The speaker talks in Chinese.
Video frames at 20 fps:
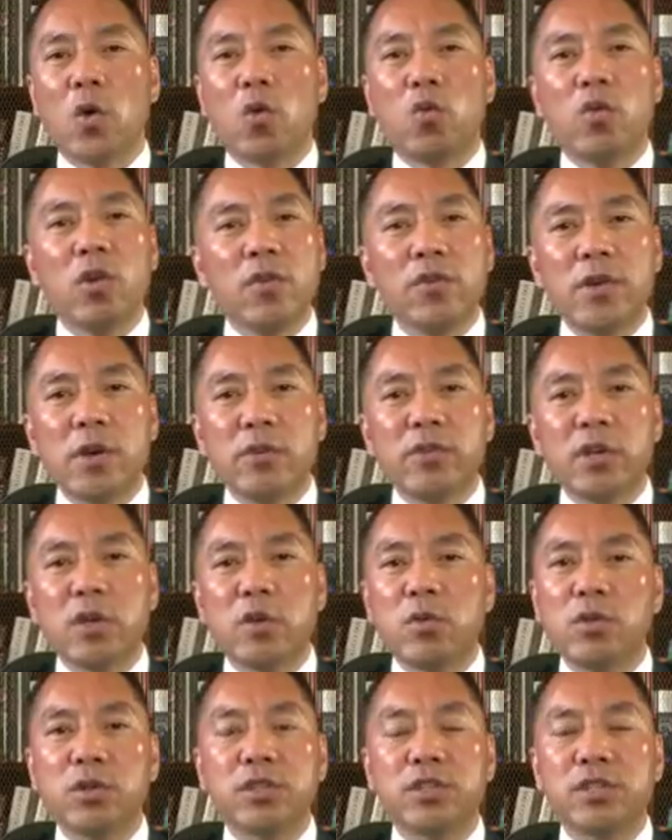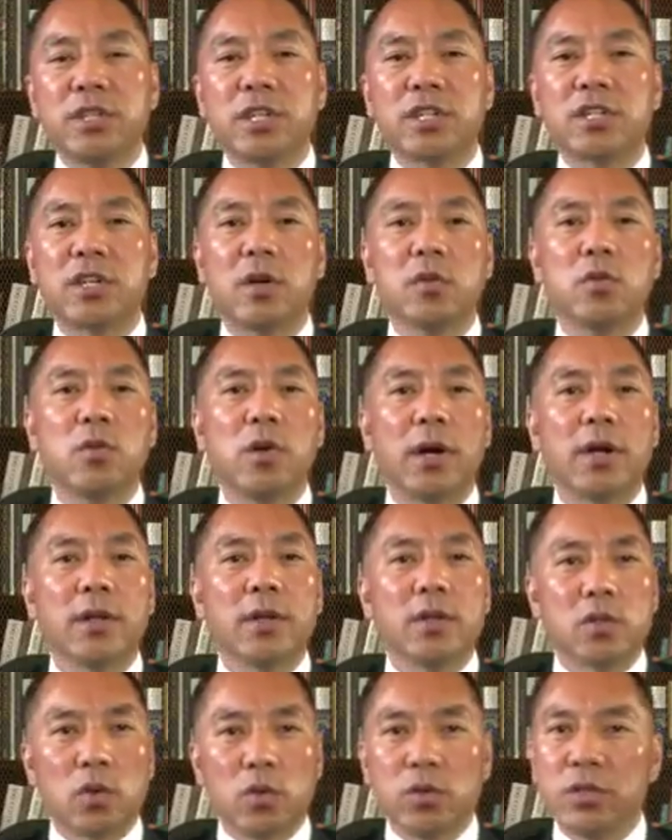郭文贵过去的承诺
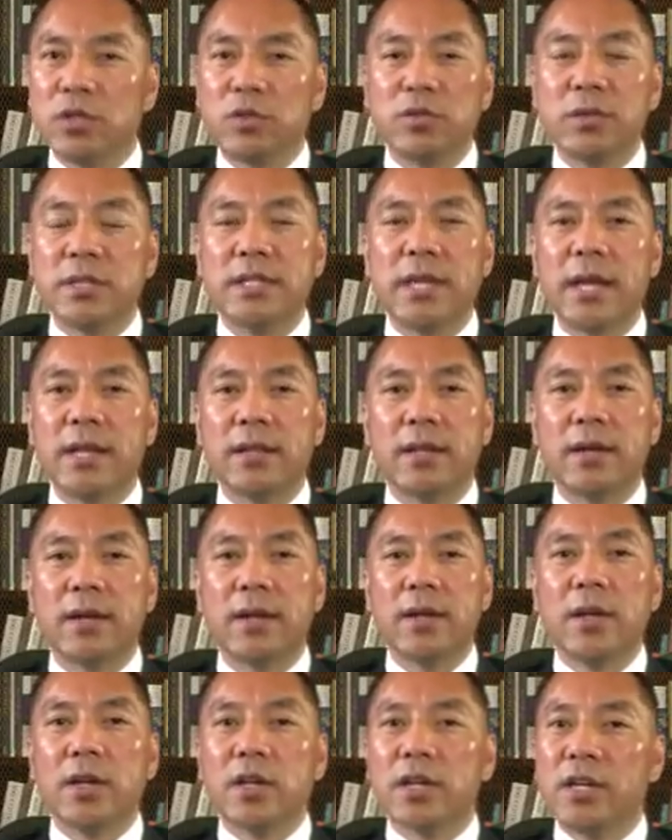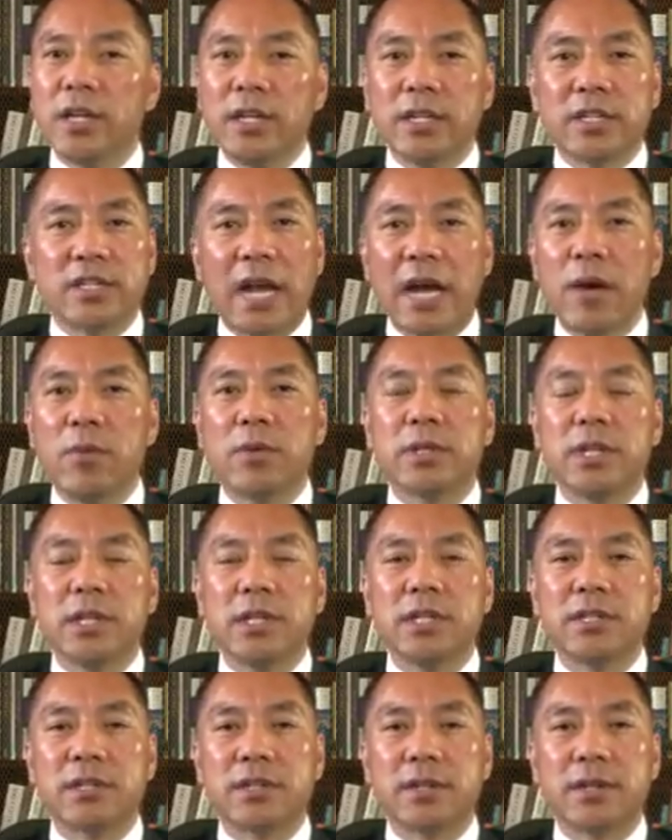都是兑现的，可以查我的
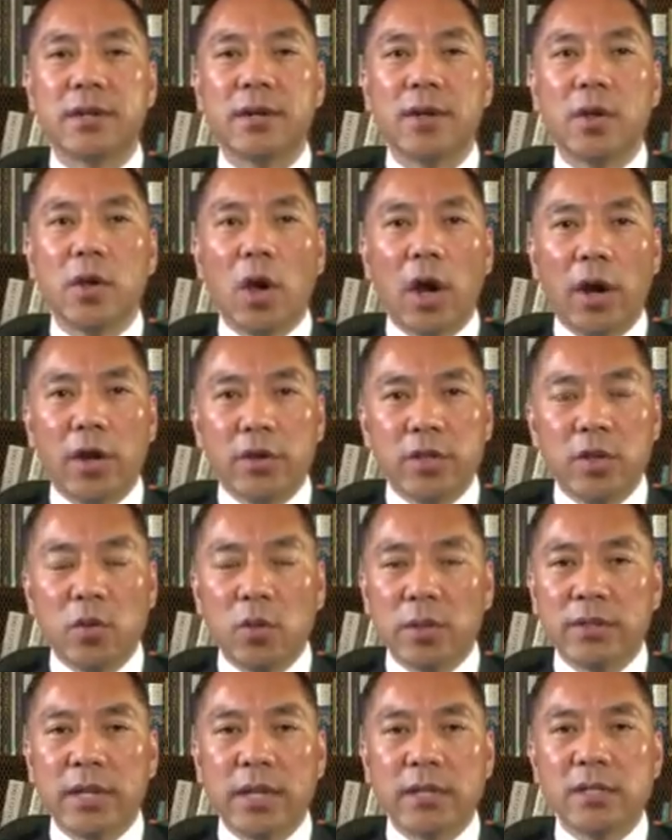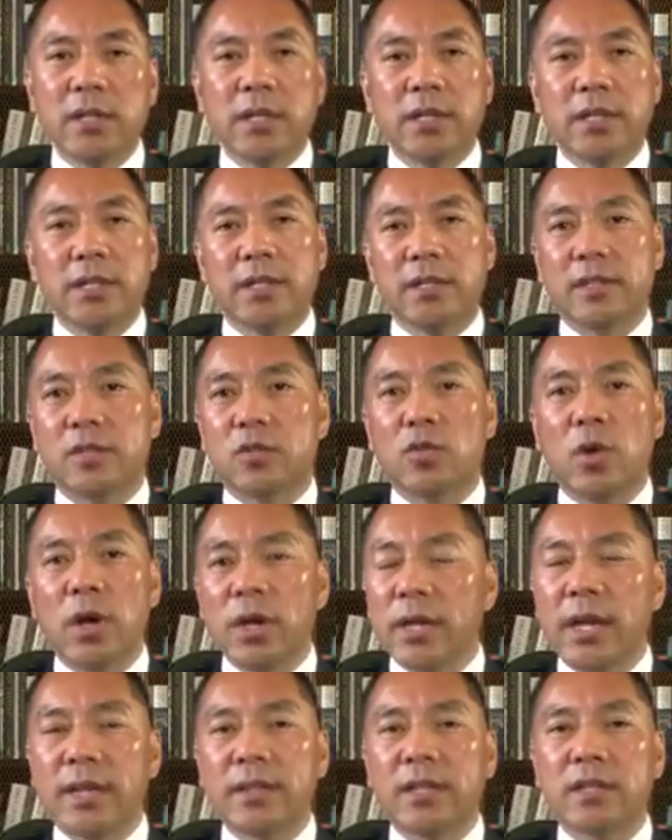历史，而且我在这里
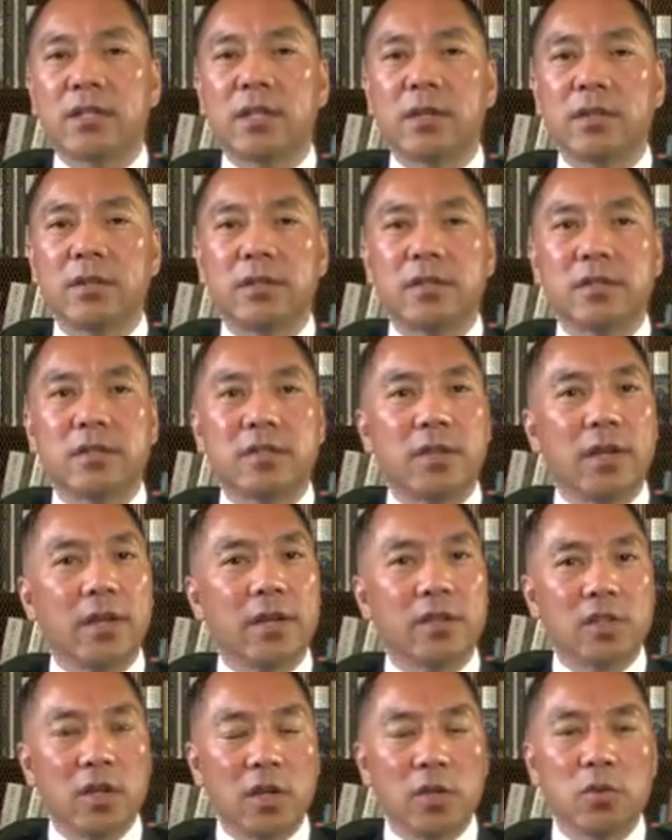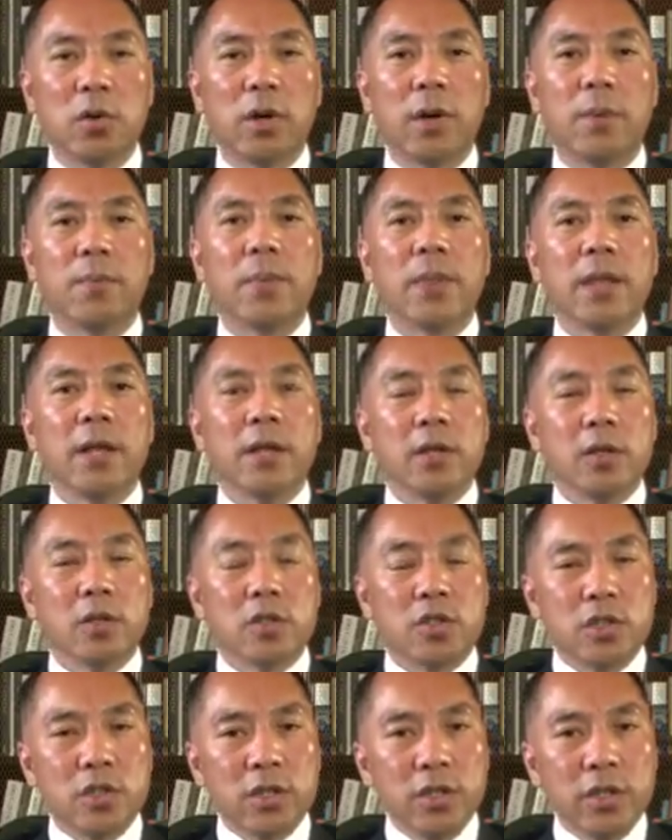庄严的承呃承诺，
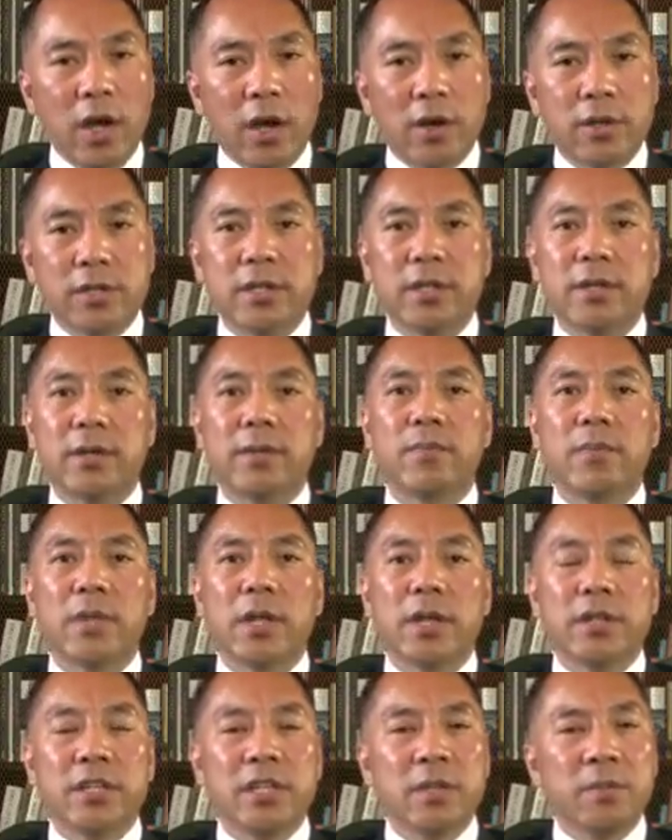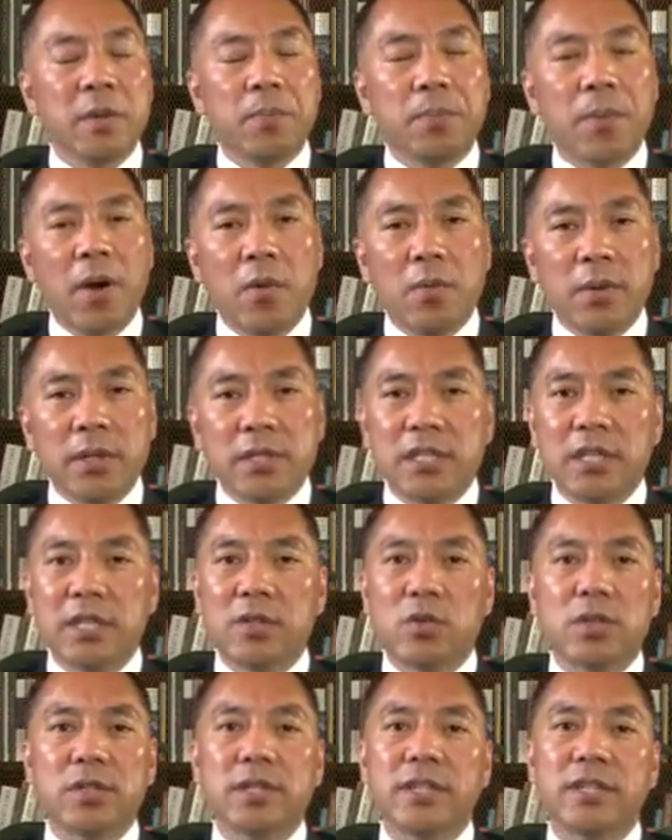只要是你们帮我
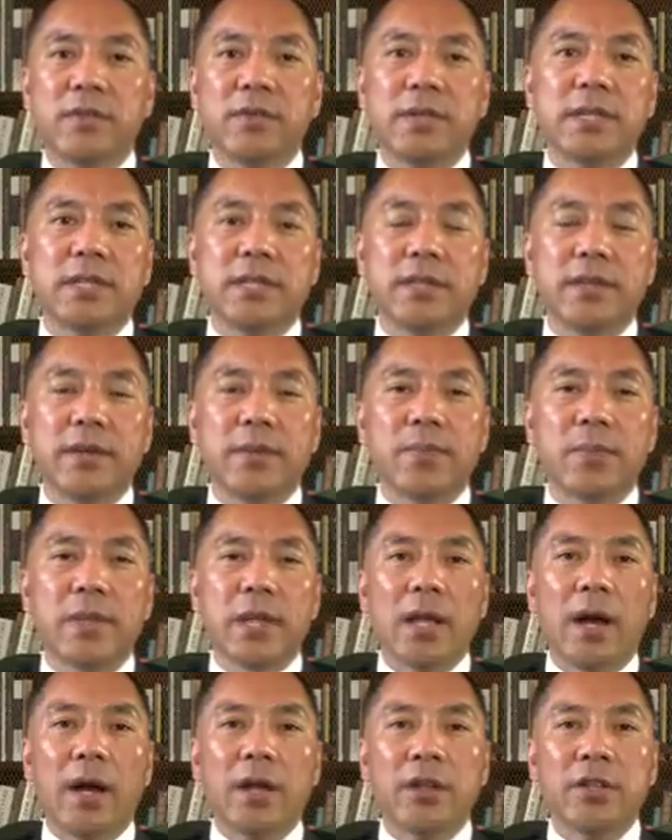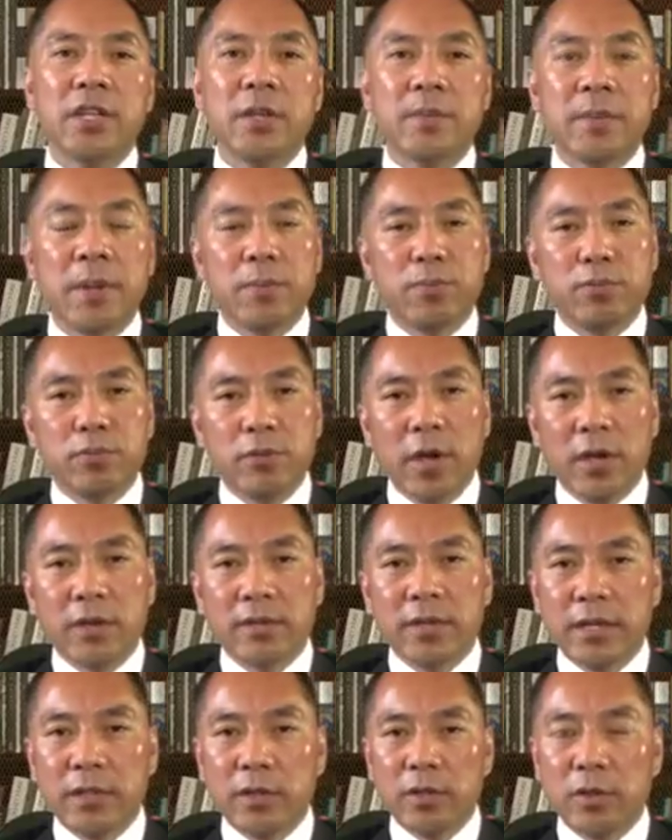解决这些问题啊，你们不要
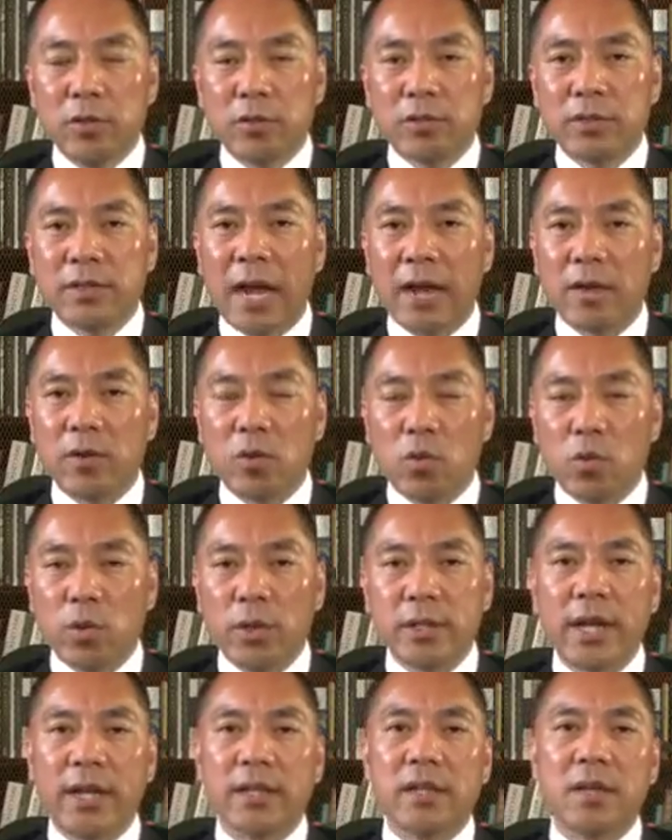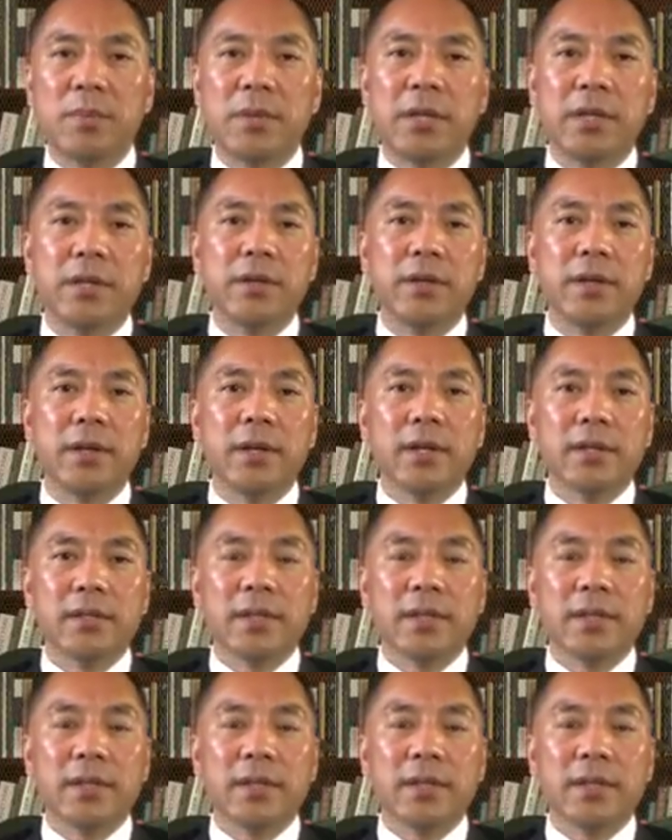再去用打着国家的名义。